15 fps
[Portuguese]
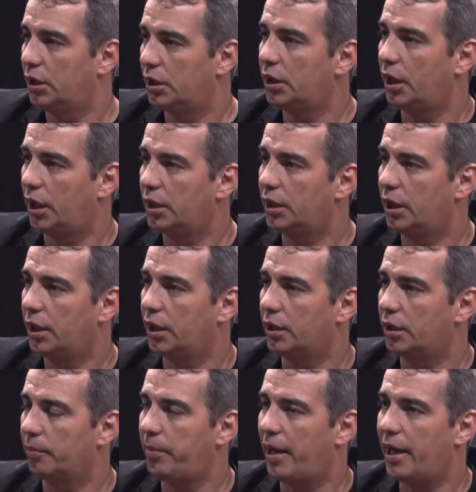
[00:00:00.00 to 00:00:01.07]
na, na,
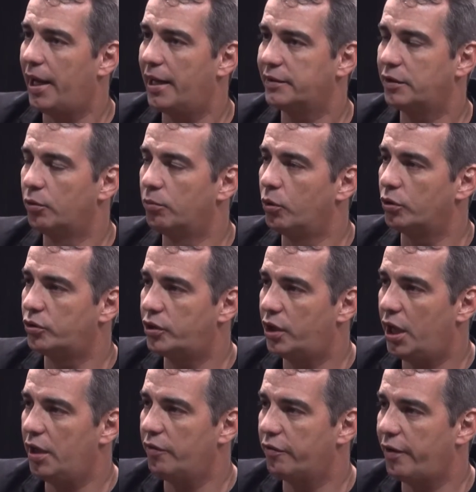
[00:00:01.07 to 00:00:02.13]
na palestra, eu
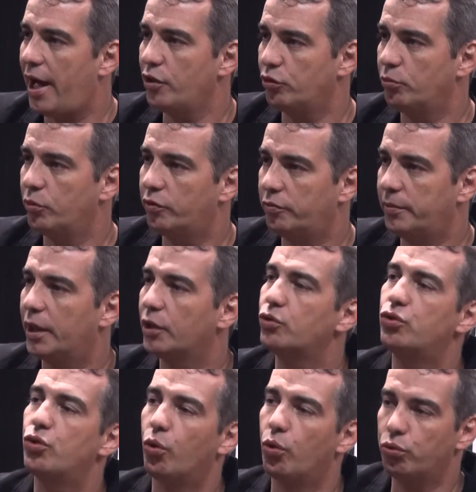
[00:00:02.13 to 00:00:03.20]
mostrei vários
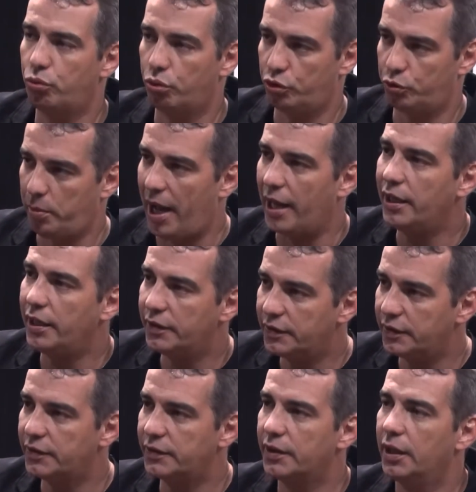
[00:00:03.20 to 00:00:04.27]
movimentos de outros
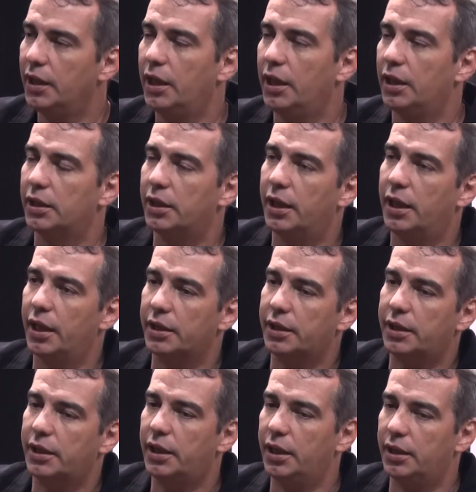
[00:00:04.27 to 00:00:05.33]
países né,
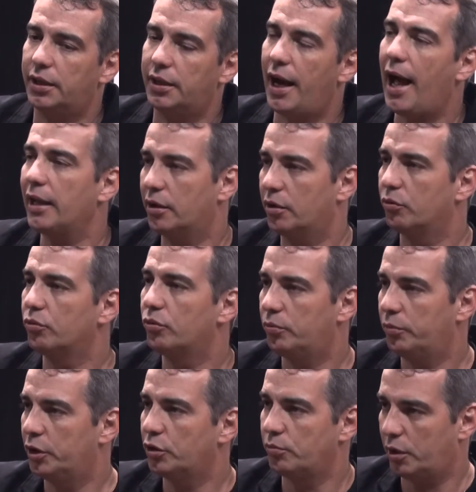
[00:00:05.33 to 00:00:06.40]
que tratam do
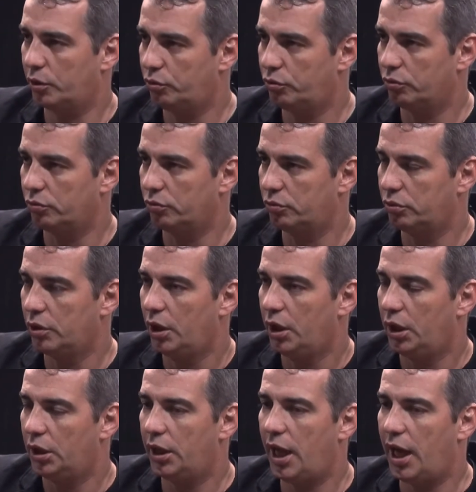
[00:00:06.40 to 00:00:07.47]
mesmo assunto.
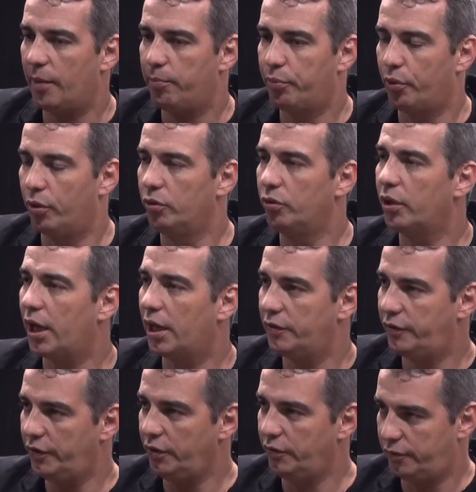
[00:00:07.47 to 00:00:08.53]
Né, a
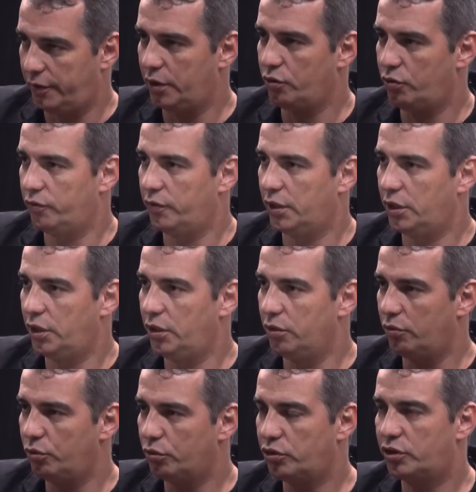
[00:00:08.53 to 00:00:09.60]
pornografia infantil
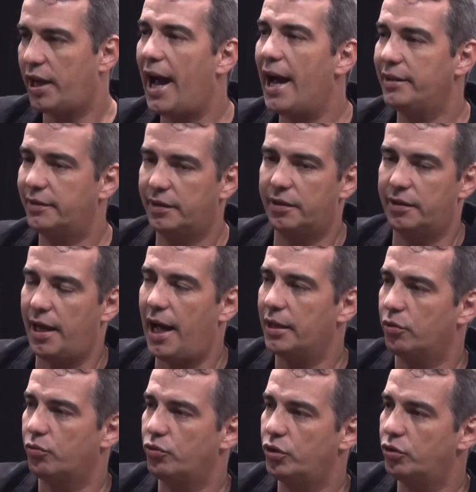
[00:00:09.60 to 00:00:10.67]
juvenil e os sites que
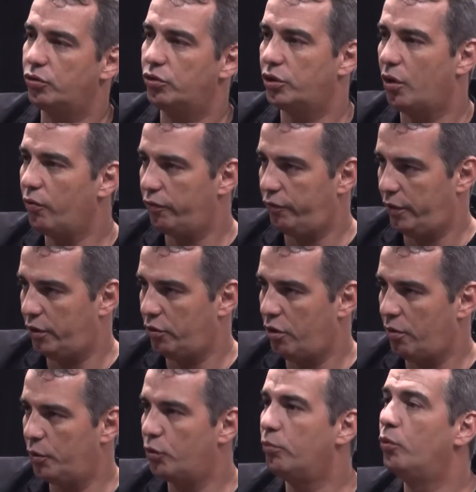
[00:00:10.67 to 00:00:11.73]
tratam disso são um
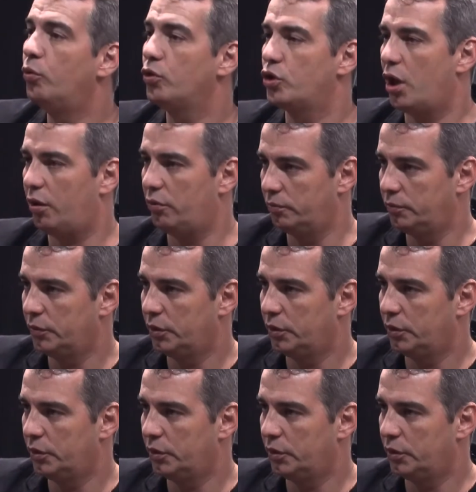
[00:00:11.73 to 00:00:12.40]
fenômeno mundial.